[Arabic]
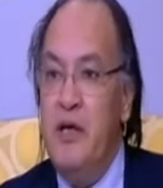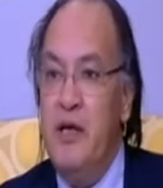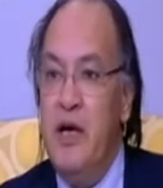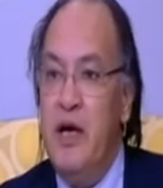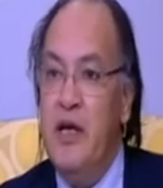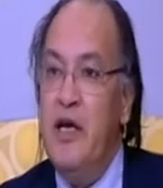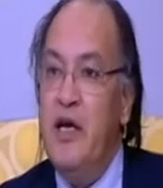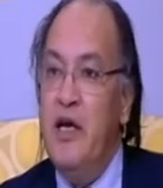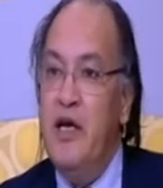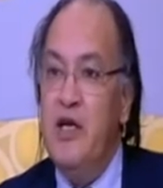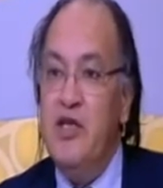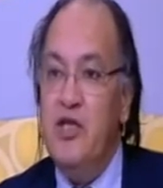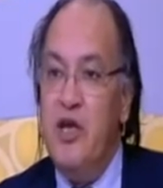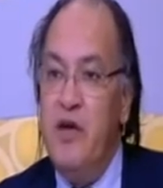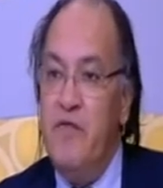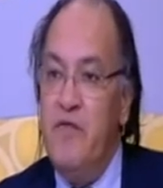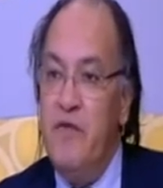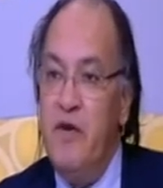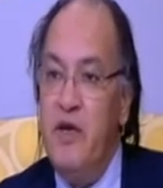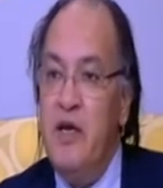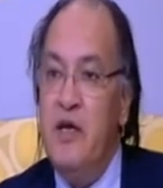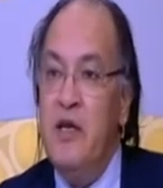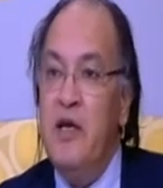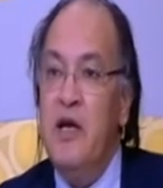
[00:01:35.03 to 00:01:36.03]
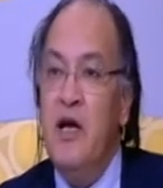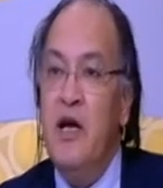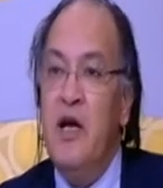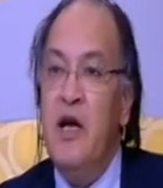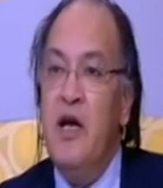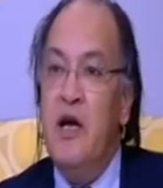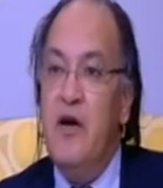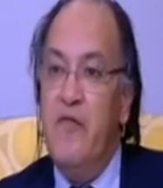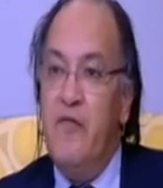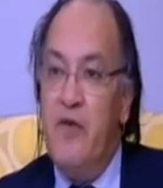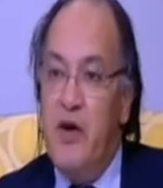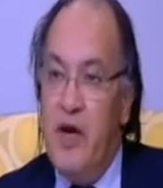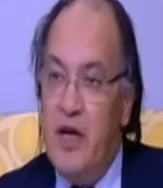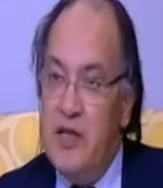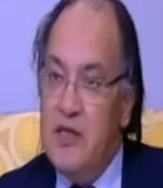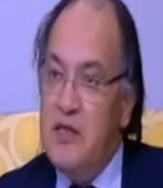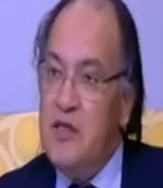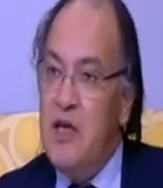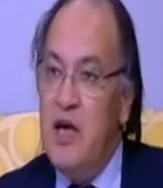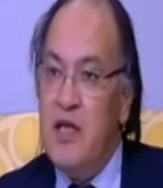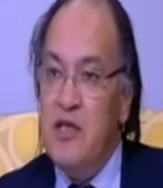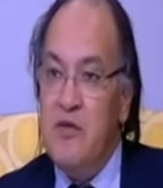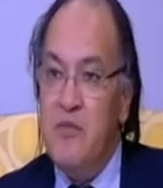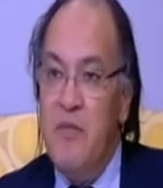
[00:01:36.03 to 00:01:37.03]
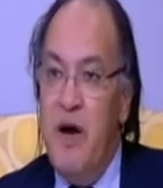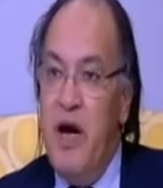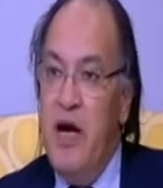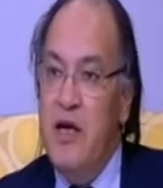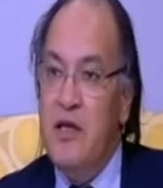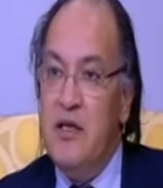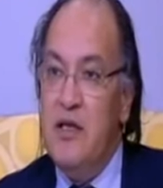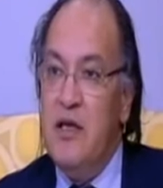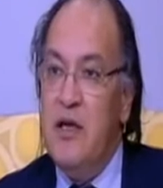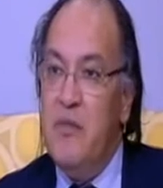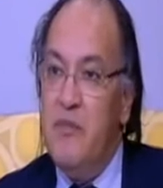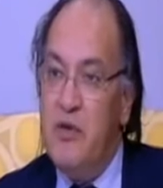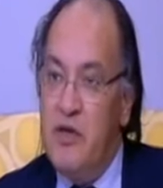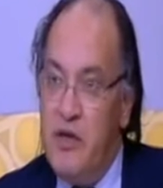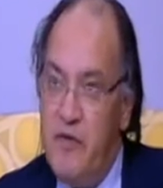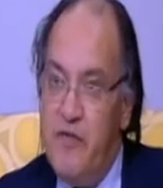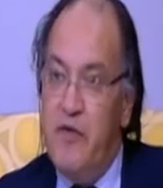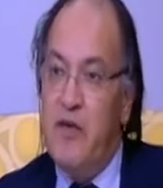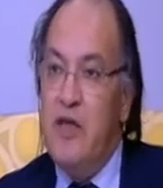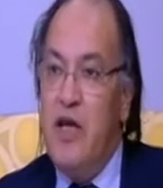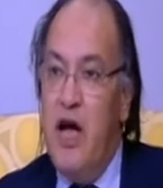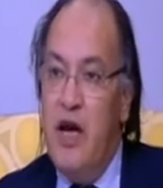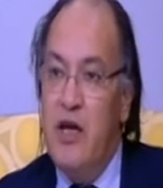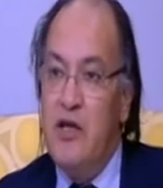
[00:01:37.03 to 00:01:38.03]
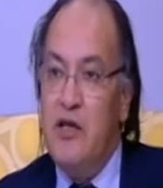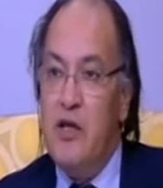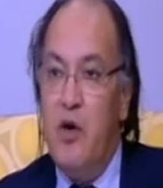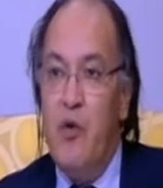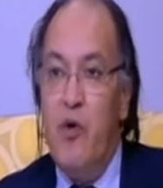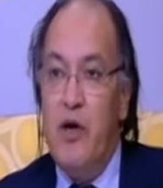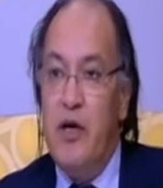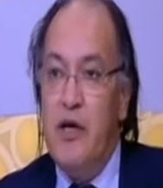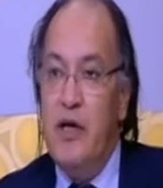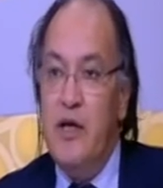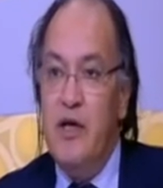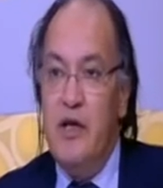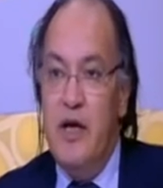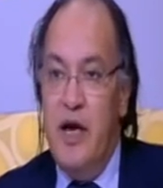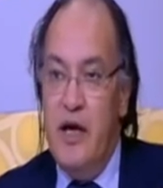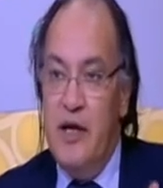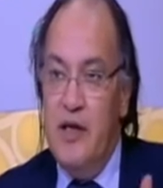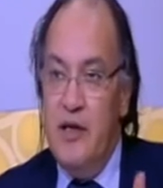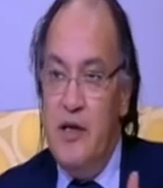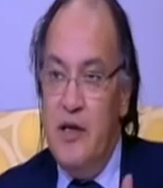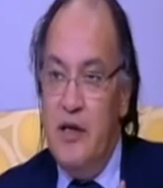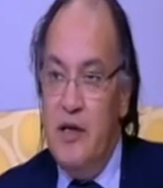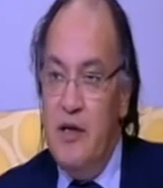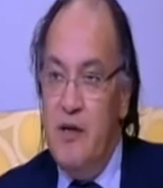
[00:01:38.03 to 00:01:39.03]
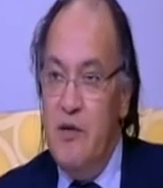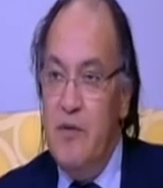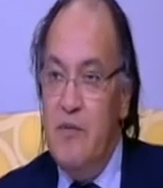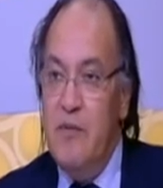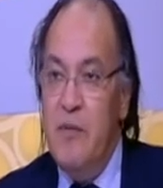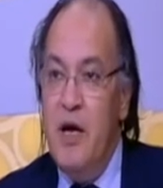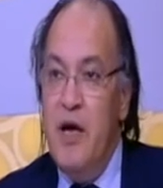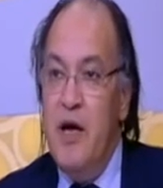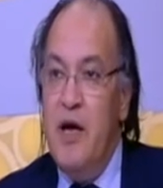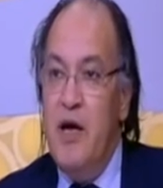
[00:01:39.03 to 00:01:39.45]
يعني احنا شايفين فرنسا اصبحت بتفرض حاله طوارئ يعني